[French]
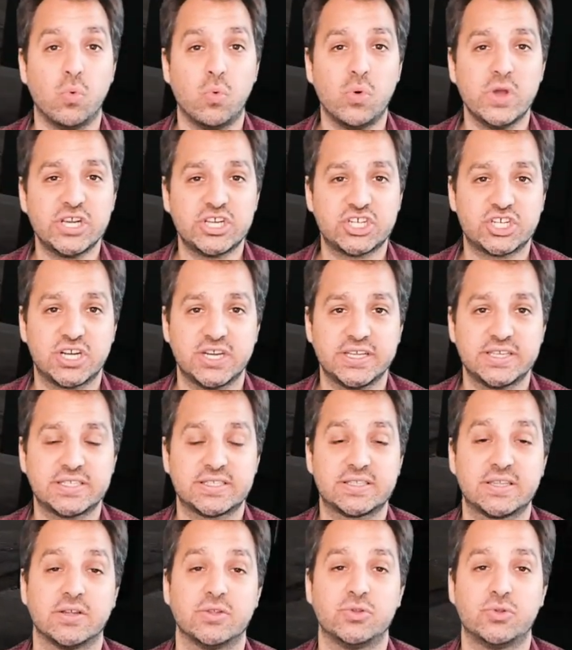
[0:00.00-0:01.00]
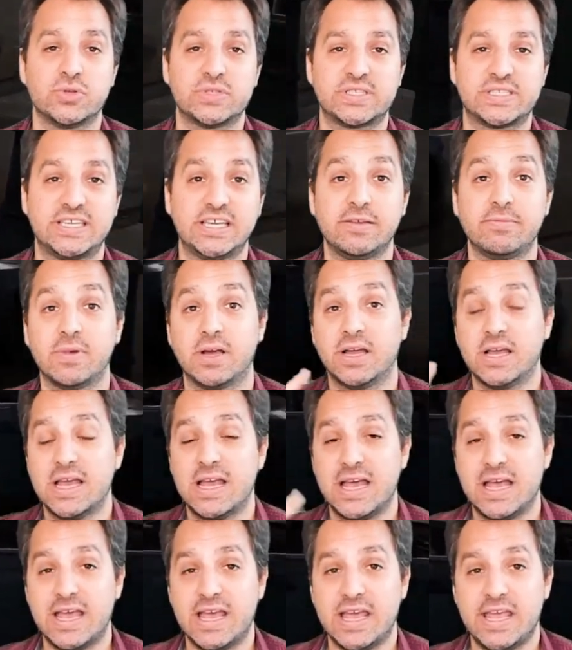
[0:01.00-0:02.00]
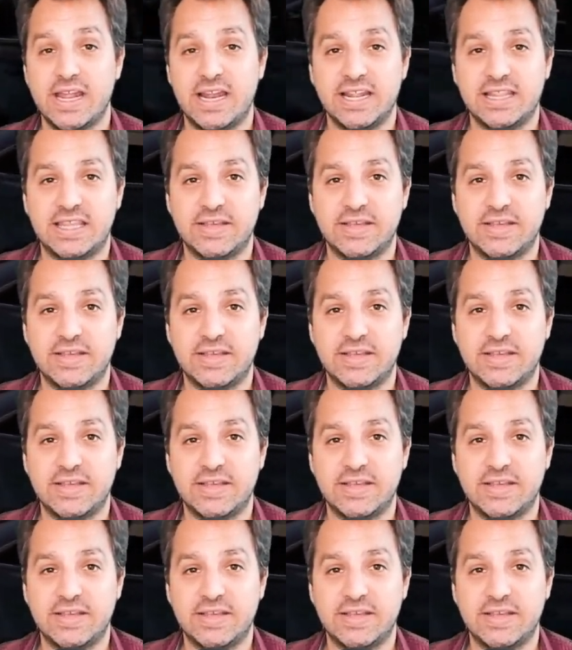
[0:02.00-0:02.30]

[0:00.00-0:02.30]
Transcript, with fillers: wishlist de Steam, et les